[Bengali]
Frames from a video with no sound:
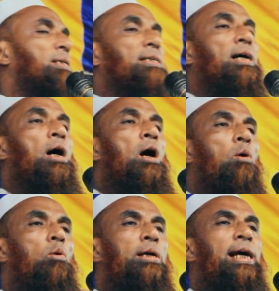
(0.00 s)
পাইছে
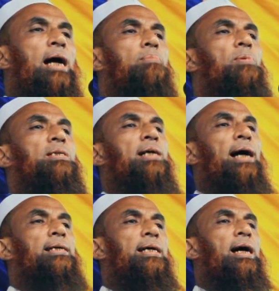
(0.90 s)
উনি এক পিস
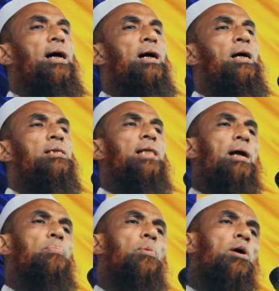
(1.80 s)
খাইয়ে
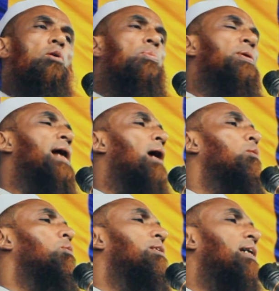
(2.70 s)
তারপরেও ফিরে
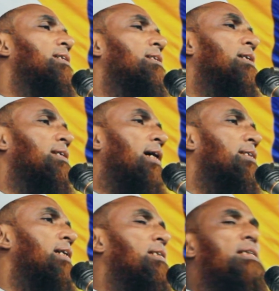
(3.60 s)
আঙ্গুল চাটতেছে থাল
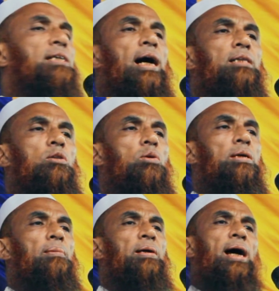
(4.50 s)
চাটতেছে হাত দই
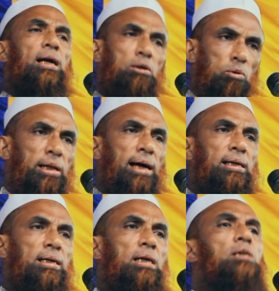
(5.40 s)
না মানে আর একটু দেয়
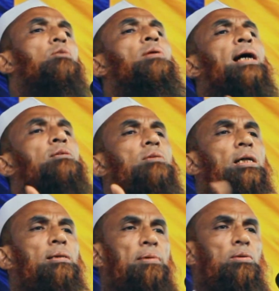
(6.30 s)
নাকি কিন্তু নাই তো
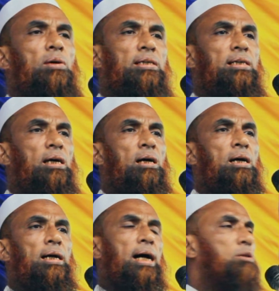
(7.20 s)
তা দেবে কয়েকদিন
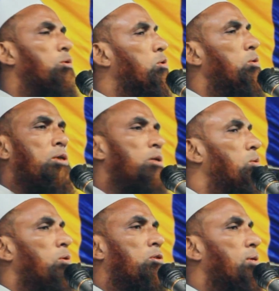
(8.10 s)
এত
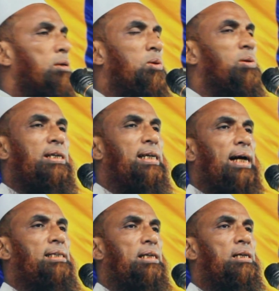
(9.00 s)
সুস্বাদু গোস্ত আর কোনোদিন
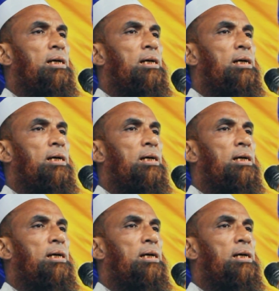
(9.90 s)
খাইনি